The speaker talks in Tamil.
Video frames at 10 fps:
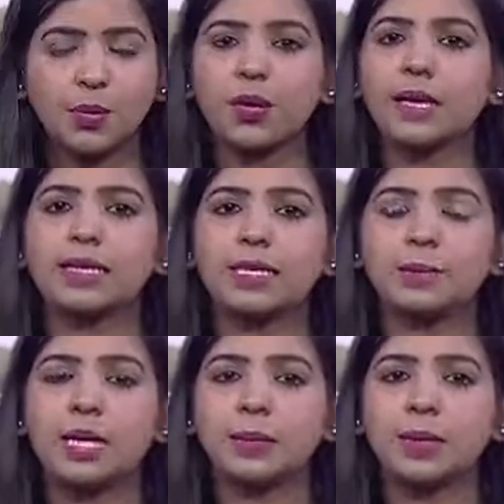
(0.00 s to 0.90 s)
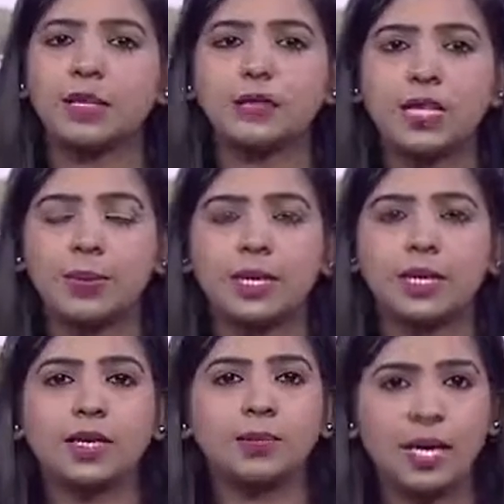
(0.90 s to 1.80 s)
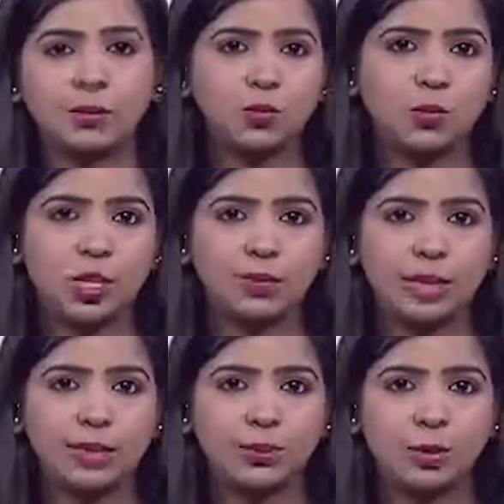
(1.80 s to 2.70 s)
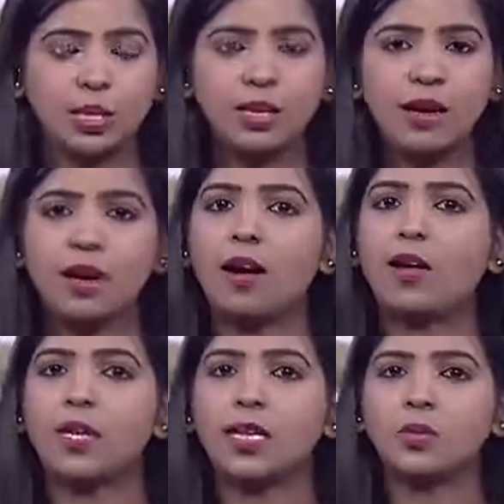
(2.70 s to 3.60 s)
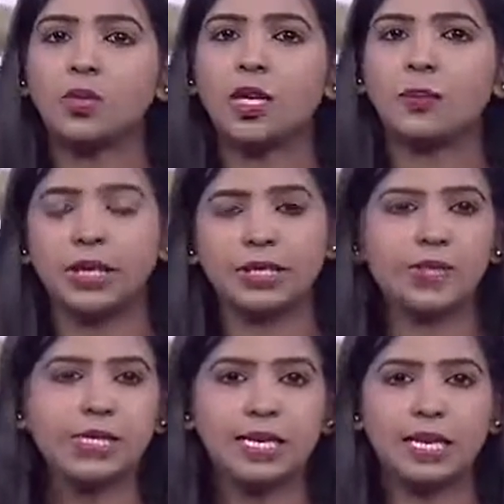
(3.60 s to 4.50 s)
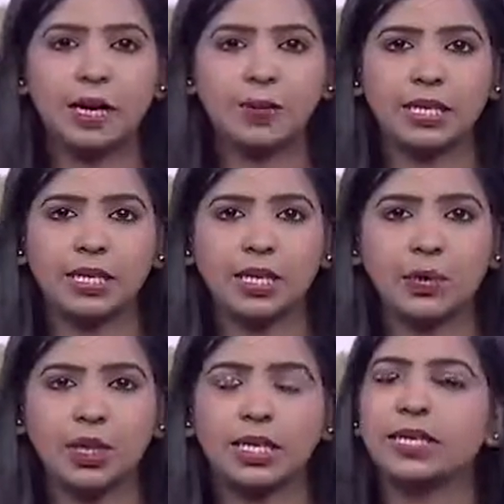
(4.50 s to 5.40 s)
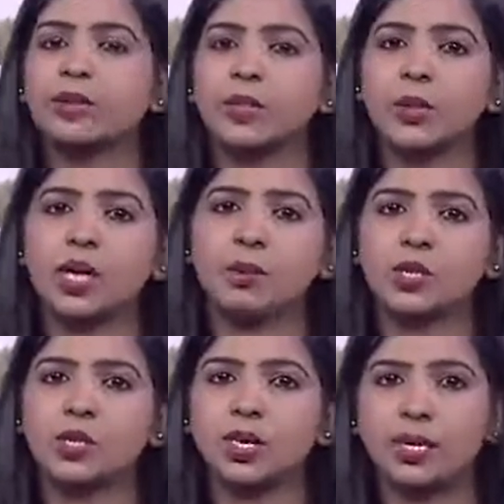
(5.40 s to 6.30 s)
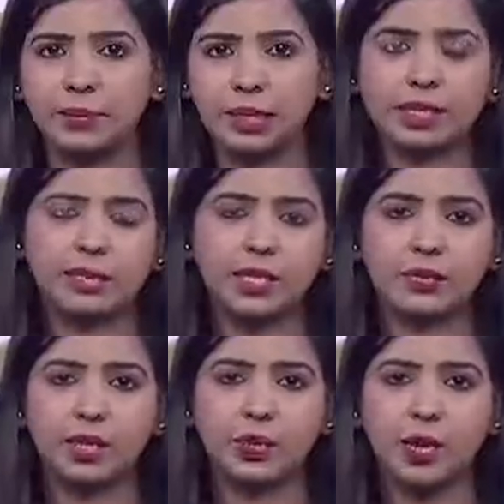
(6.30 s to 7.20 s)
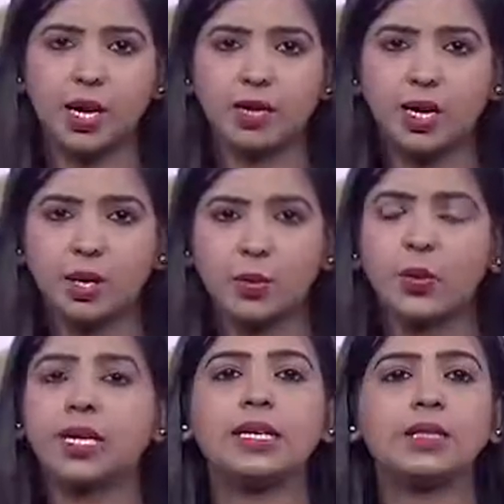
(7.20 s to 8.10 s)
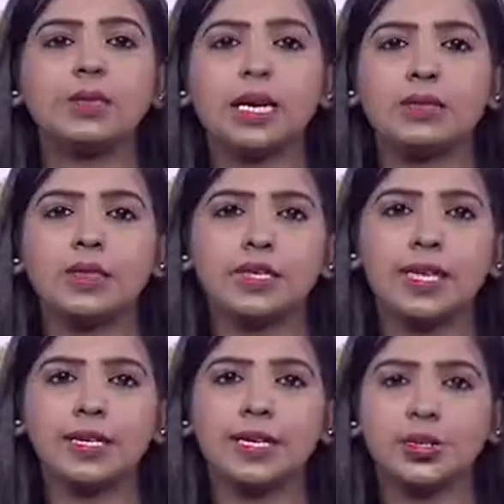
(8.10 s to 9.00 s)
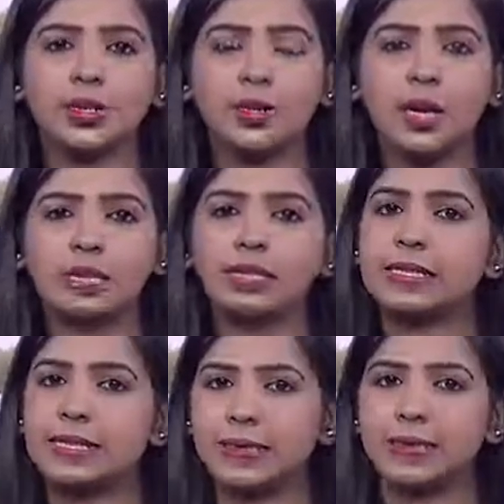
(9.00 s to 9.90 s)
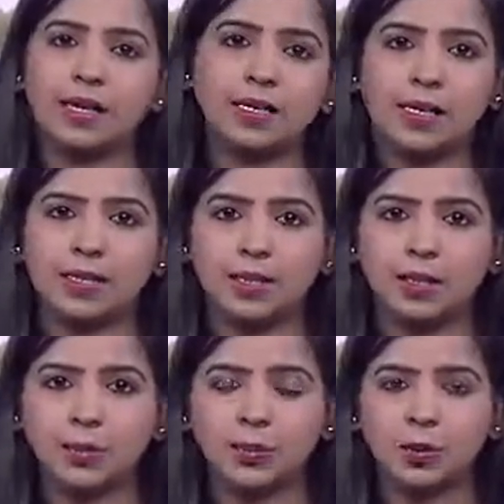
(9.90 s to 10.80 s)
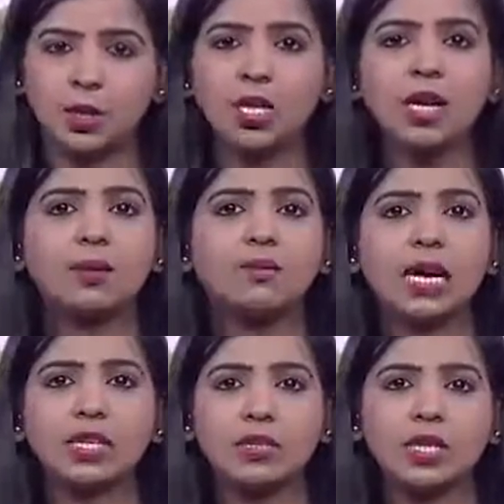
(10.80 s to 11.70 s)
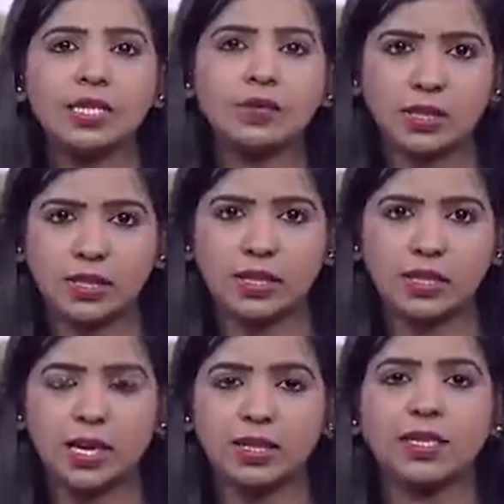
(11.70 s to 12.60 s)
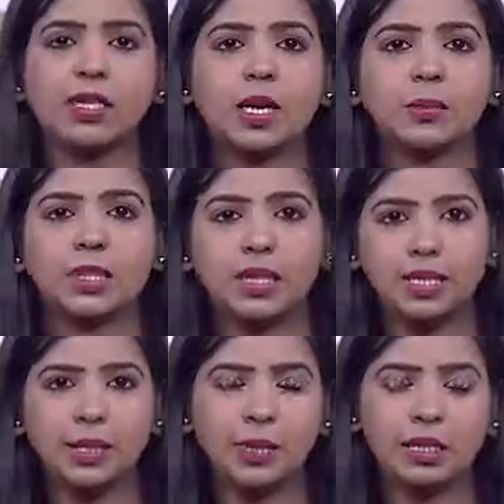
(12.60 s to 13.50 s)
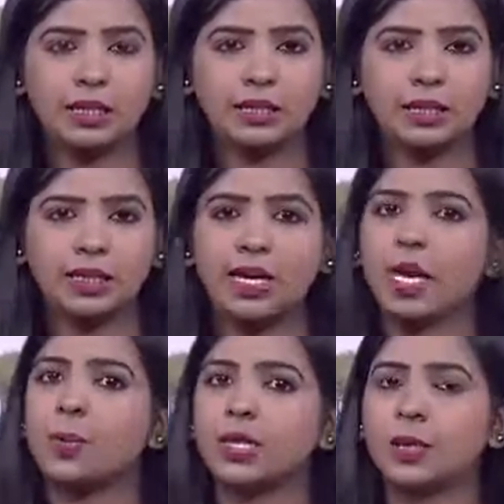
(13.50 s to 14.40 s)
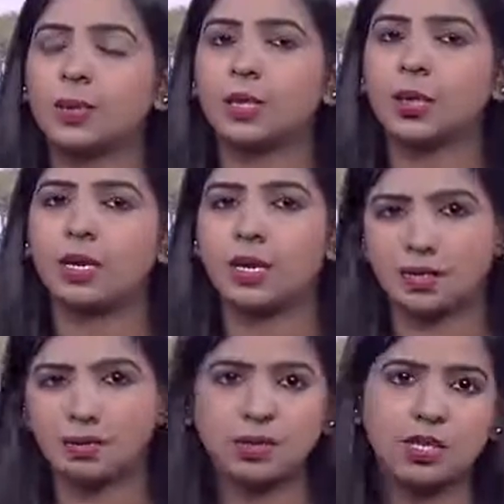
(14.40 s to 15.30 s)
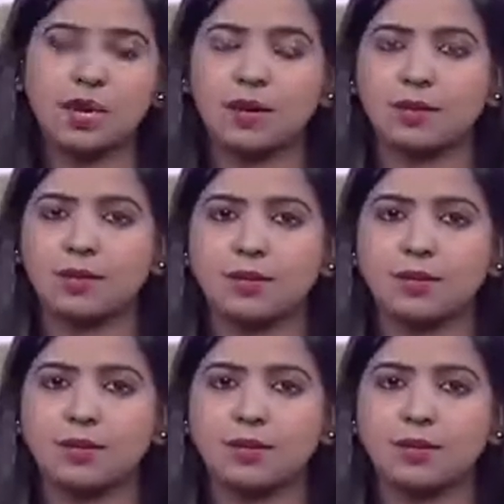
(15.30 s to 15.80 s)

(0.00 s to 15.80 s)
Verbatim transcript: பொறியியல் படிப்புக்கு விண்ணப்பிக்க மே மூன்றாம் தேதி முதல் ஆன்லைன் மூலம் பதிவு செய்யலாம் என உயர்கல்வித்துறை அமைச்சர் அன்பழகன் தெரிவித்துள்ளார் பொறியியல் மாணவர் சேர்க்கை தொடர்பாக செய்தியாளர்களை சந்தித்த போது மாணவர்களின் வசதிக்காக நாற்பத்தி இரண்டு மையங்கள் ஏற்படுத்தப்பட்டுள்ளதாக கூறினார்